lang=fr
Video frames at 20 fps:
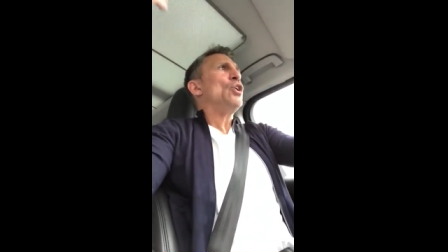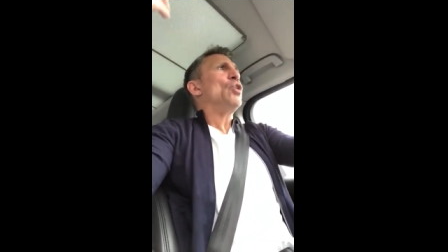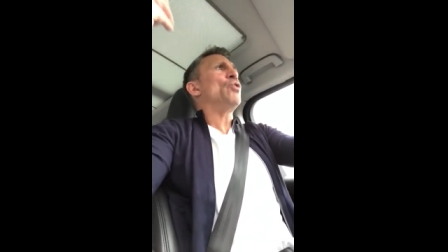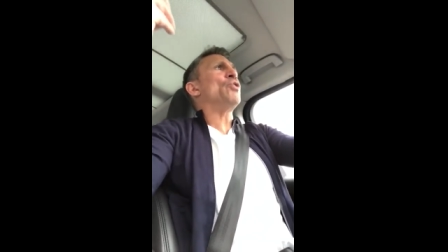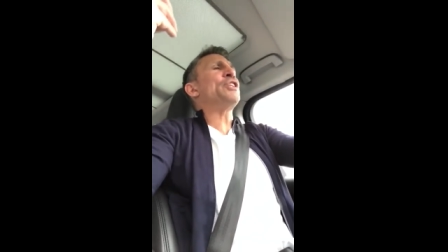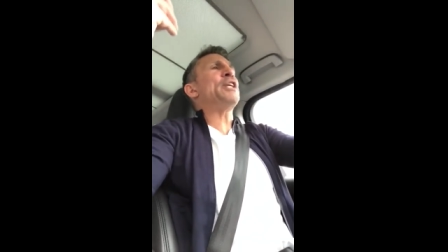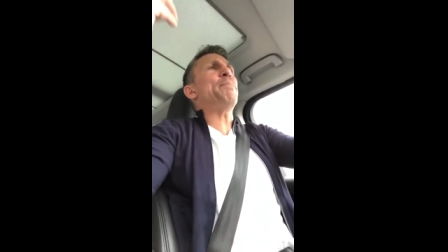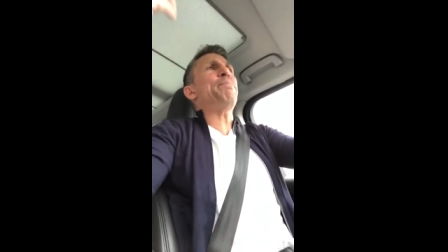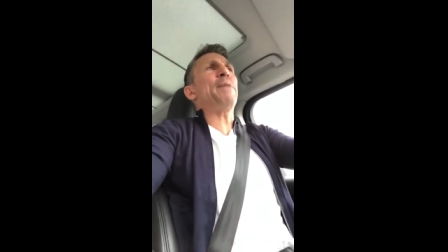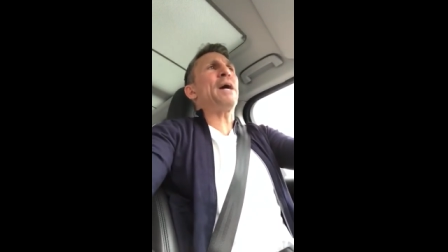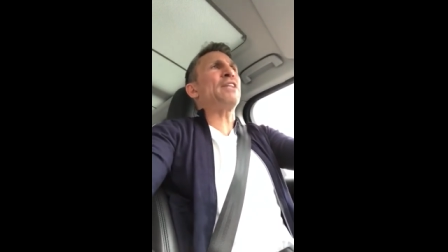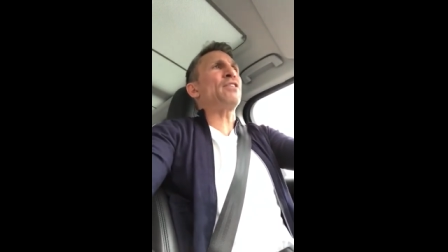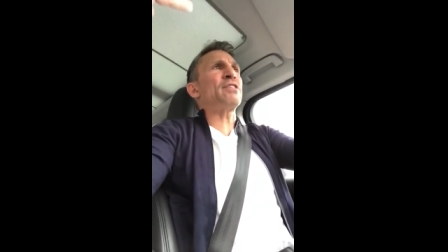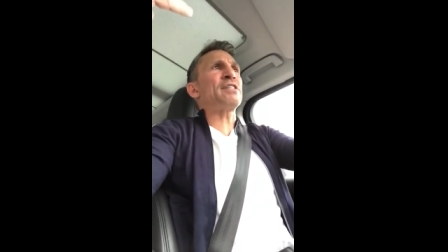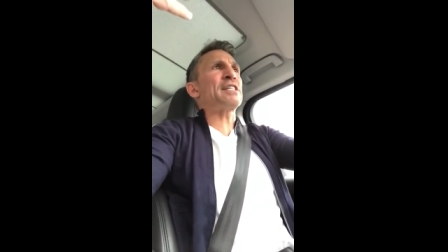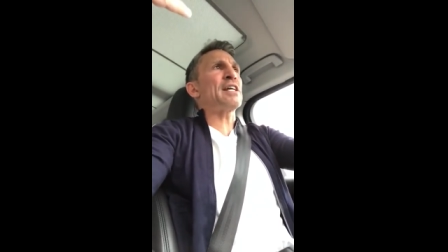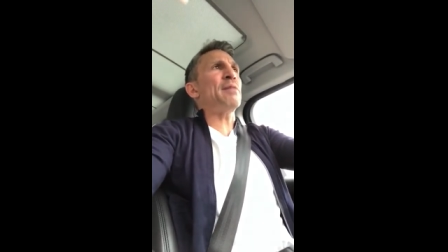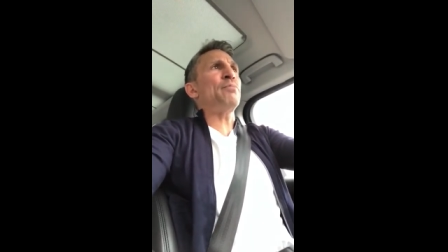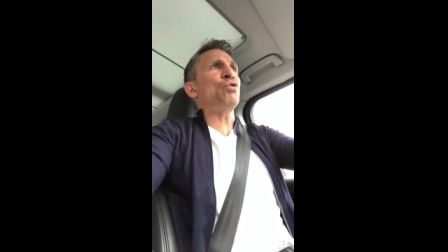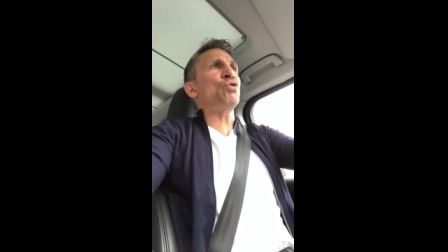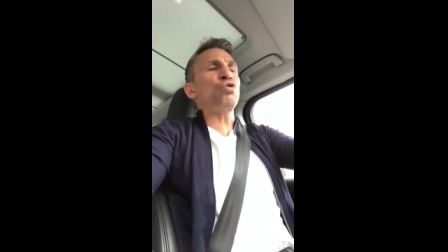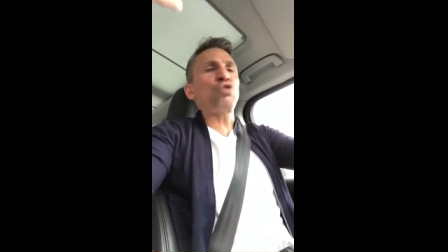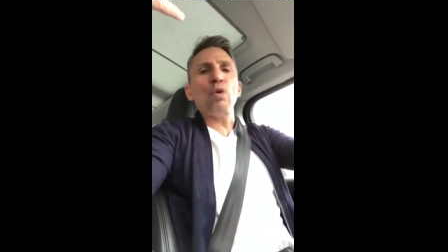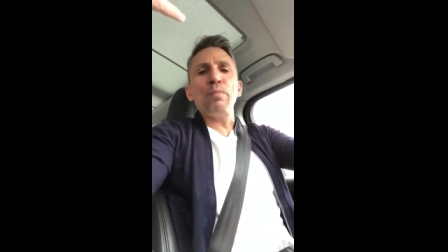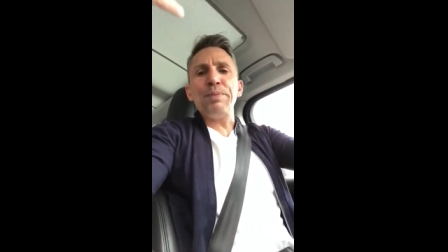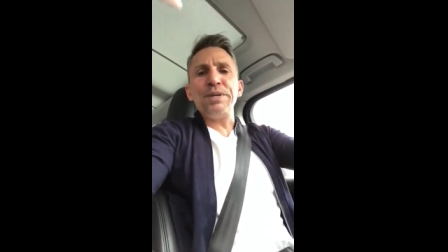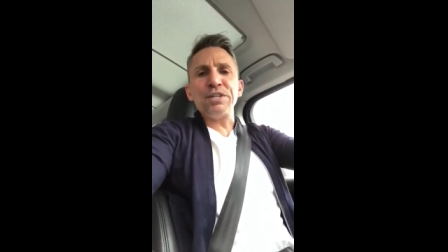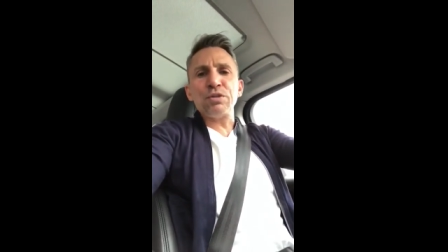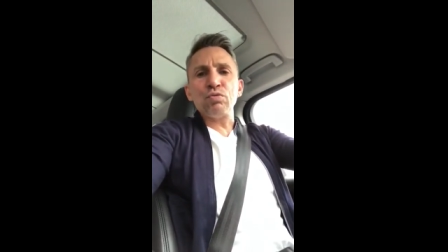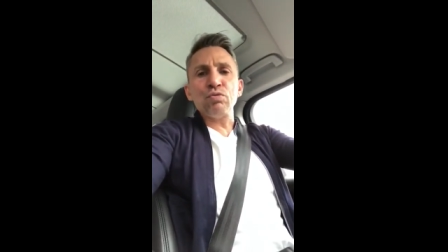On n'est pas dans un monde de
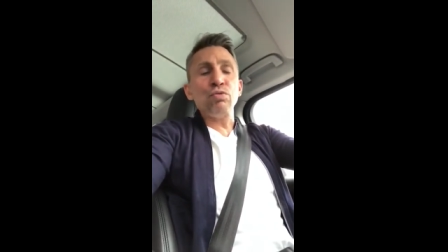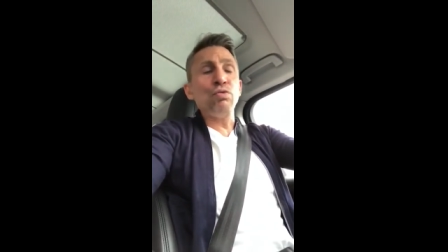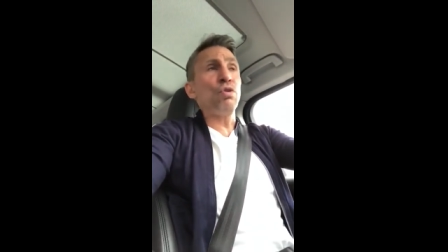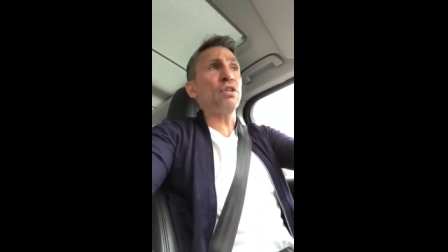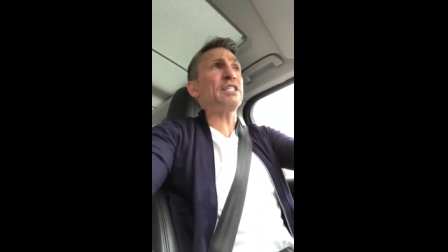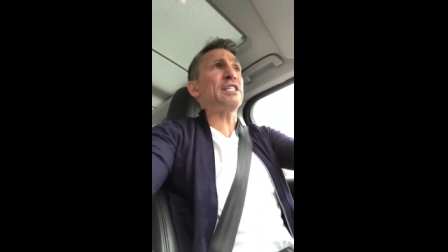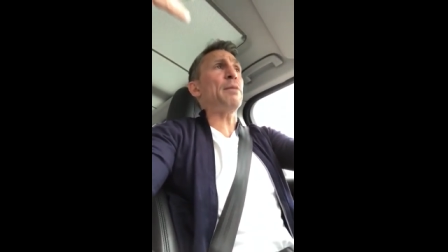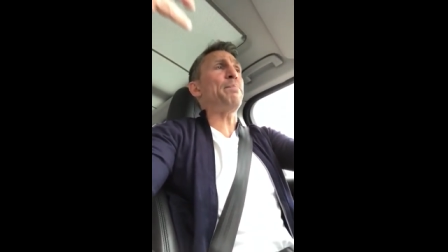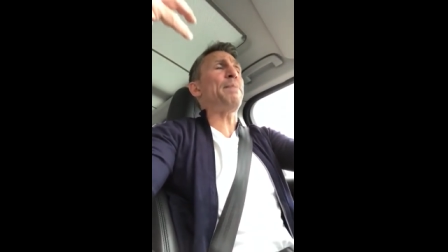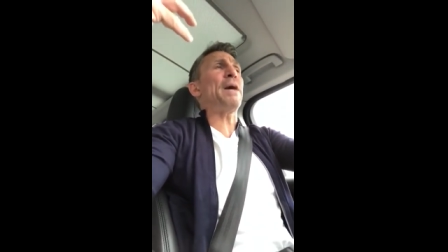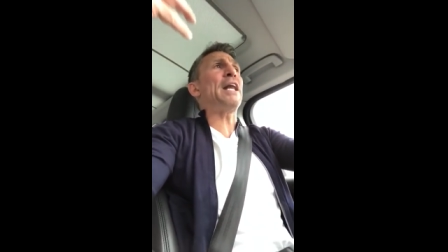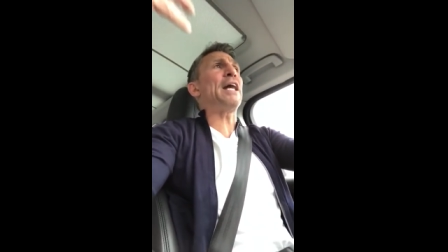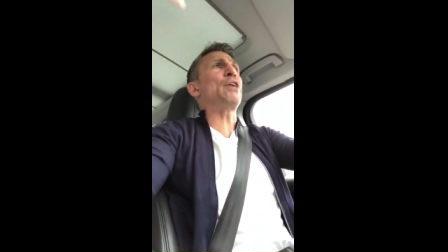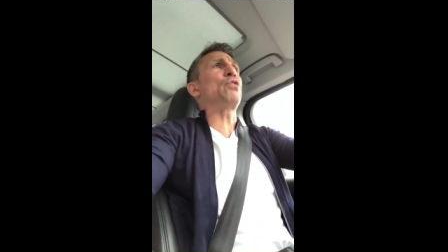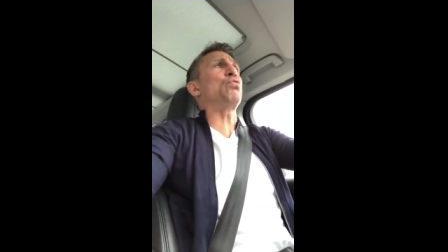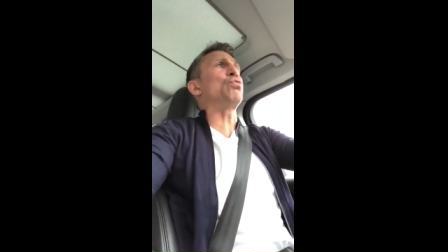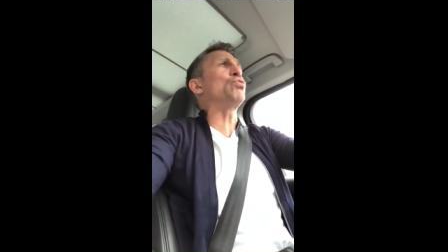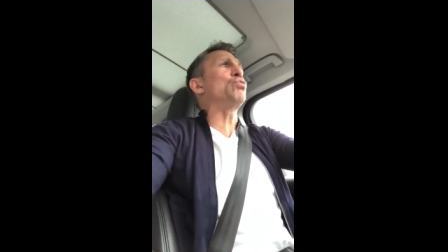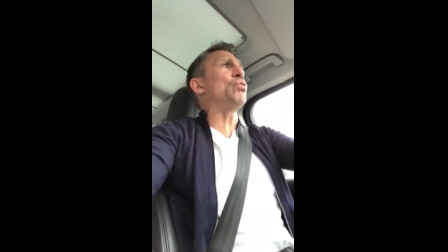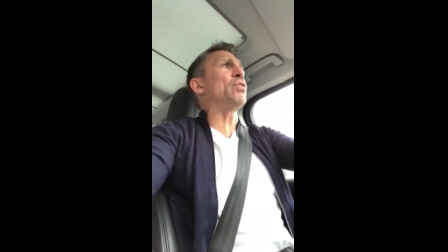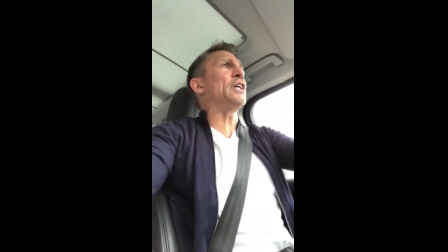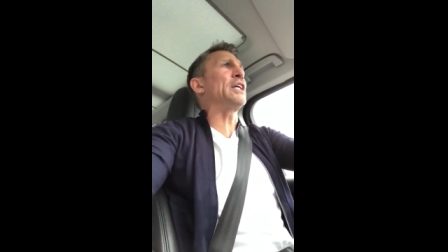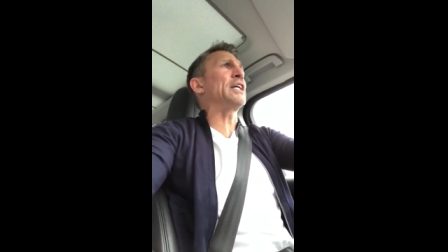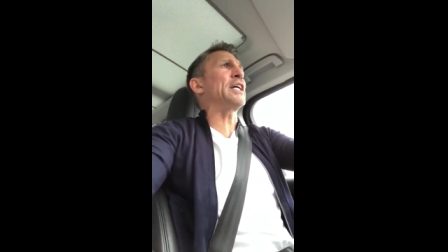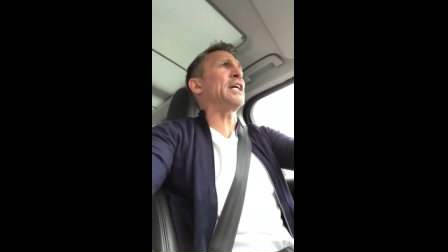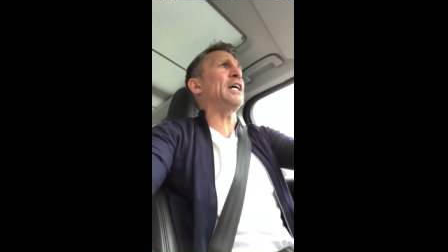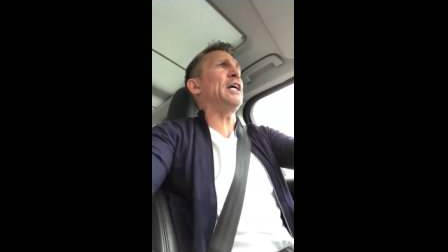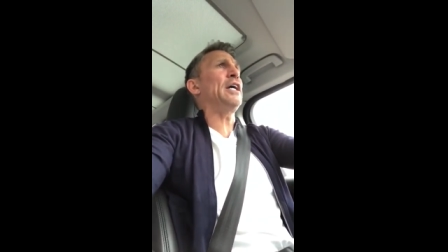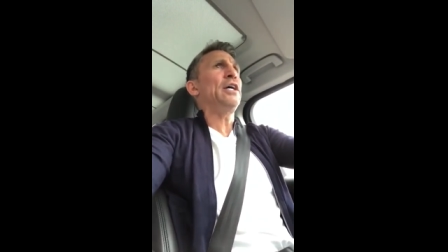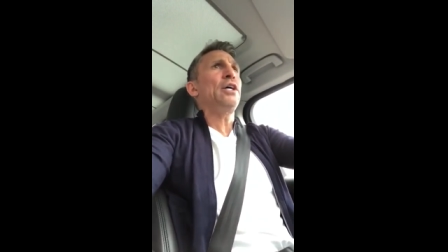bisounours, c'est pas la cour de
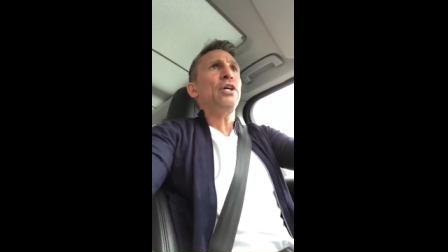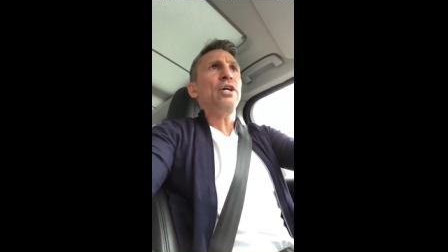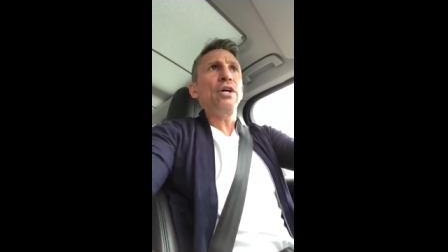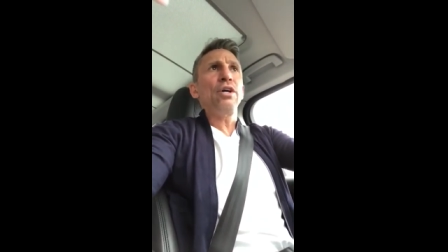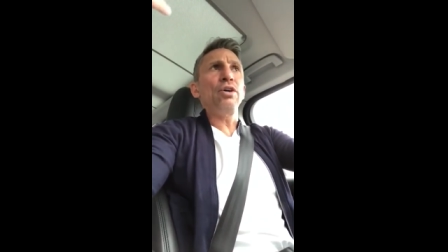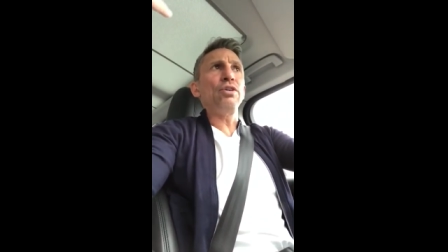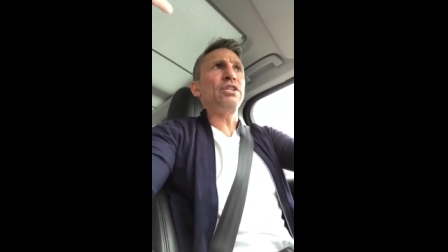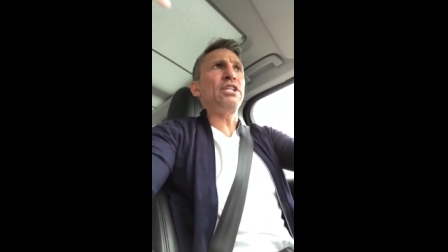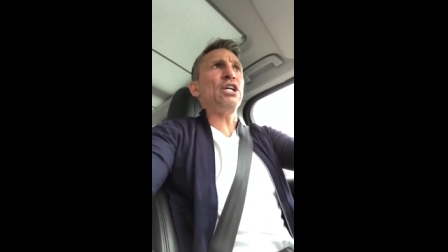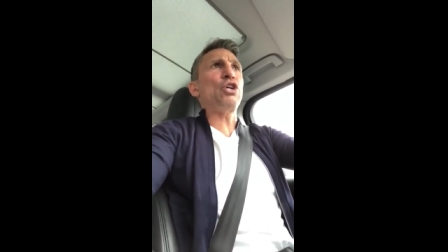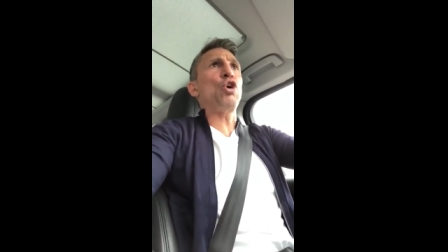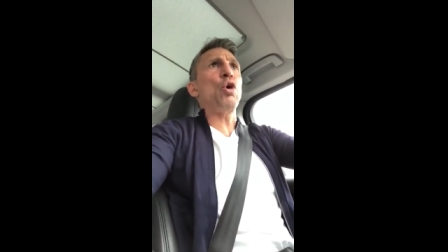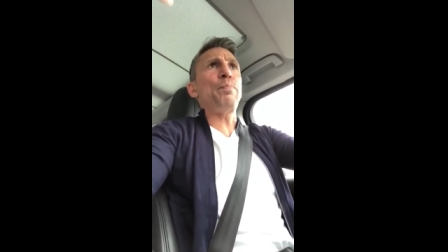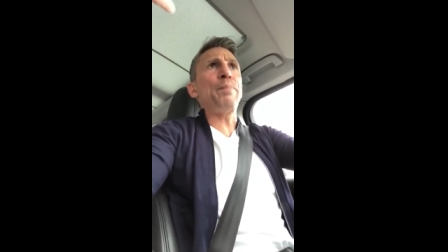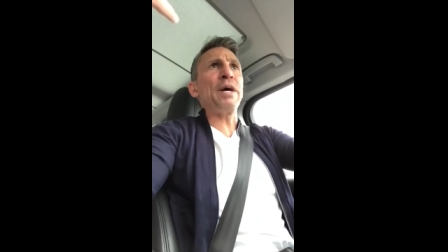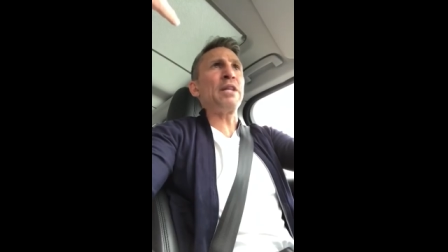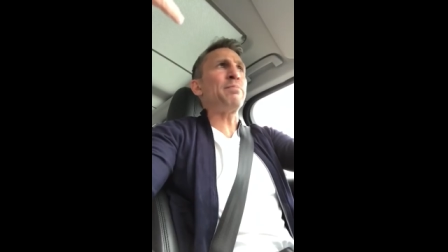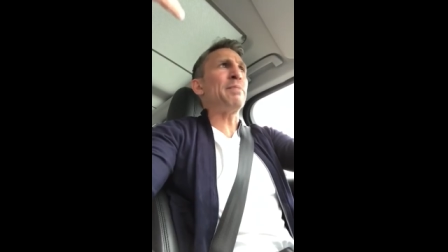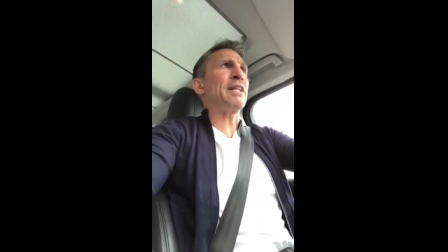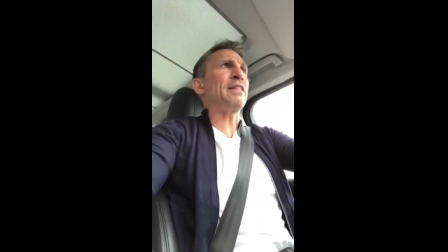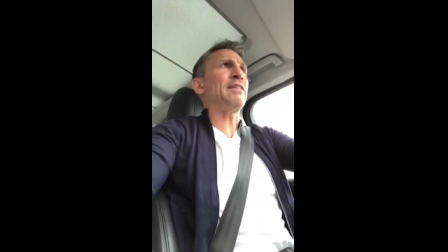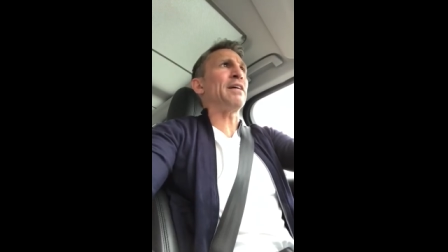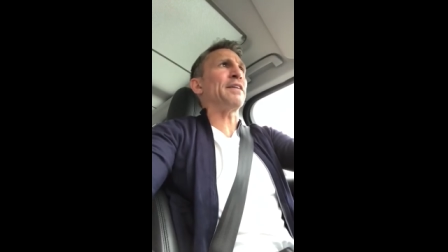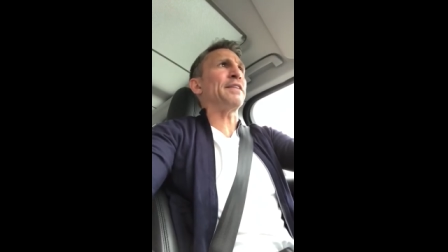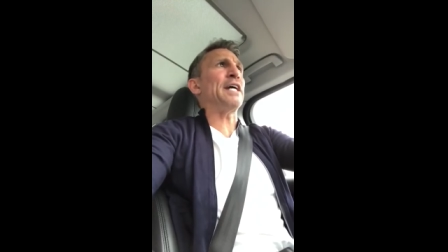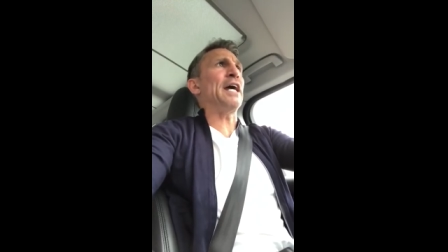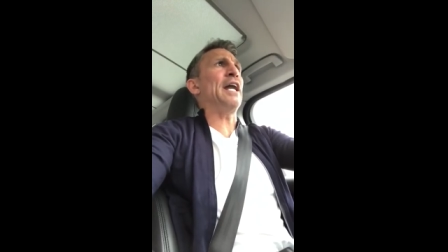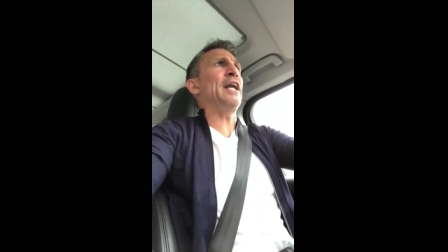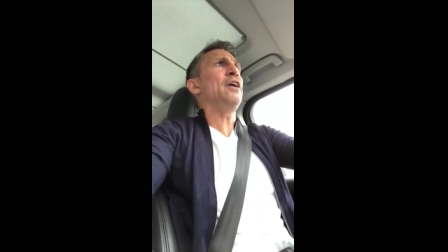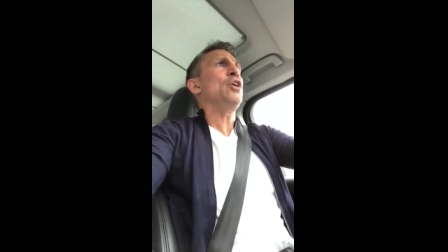récré euh, des copains de
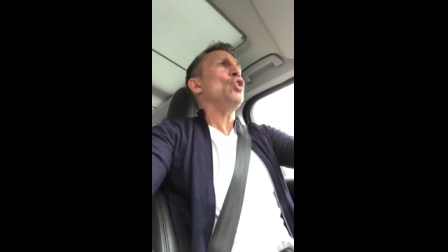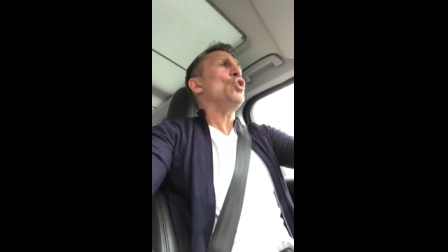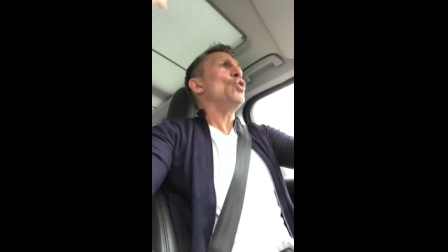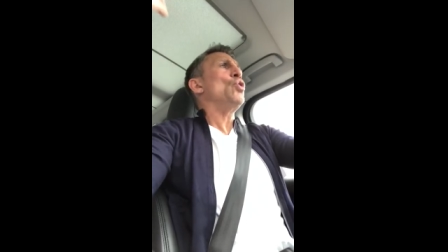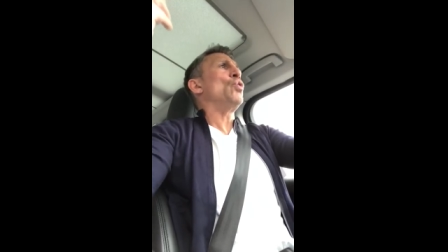maternelle.